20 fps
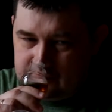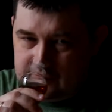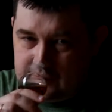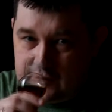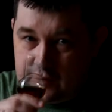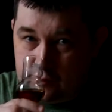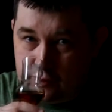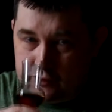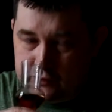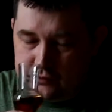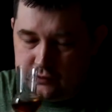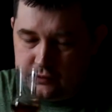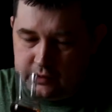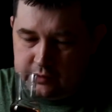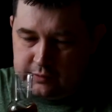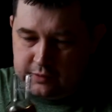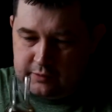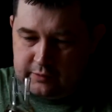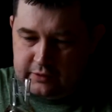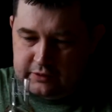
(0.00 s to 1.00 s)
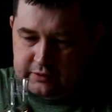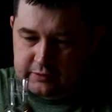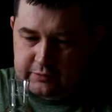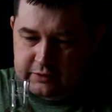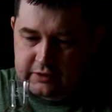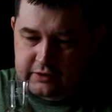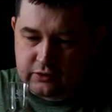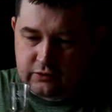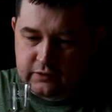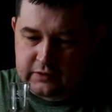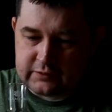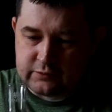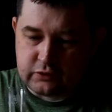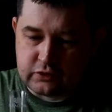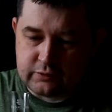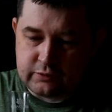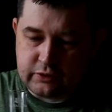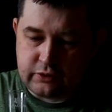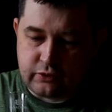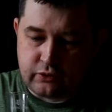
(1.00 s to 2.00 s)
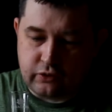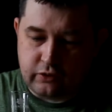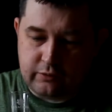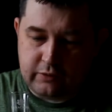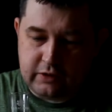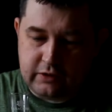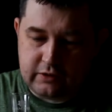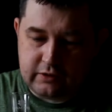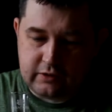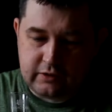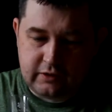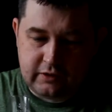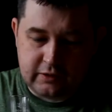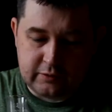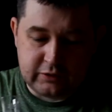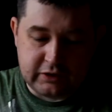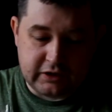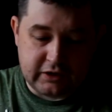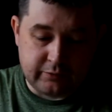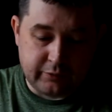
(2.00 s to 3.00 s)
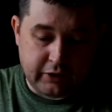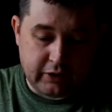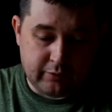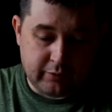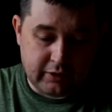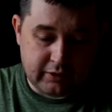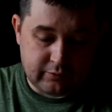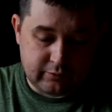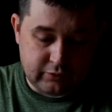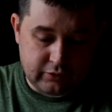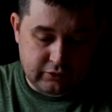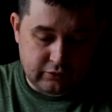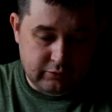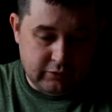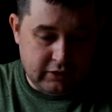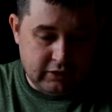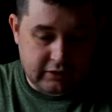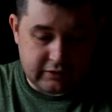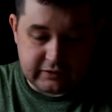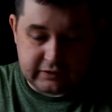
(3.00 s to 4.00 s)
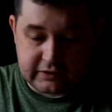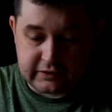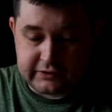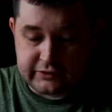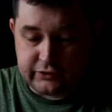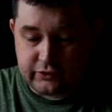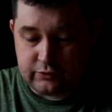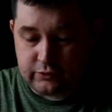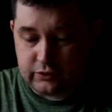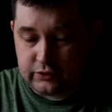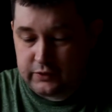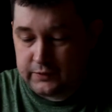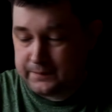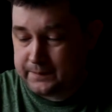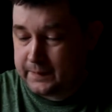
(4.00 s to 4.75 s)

На мой вкус аромат, опять-таки, у вас может быть другое мнение. Не обязательно принимать мое мнение за аксиому.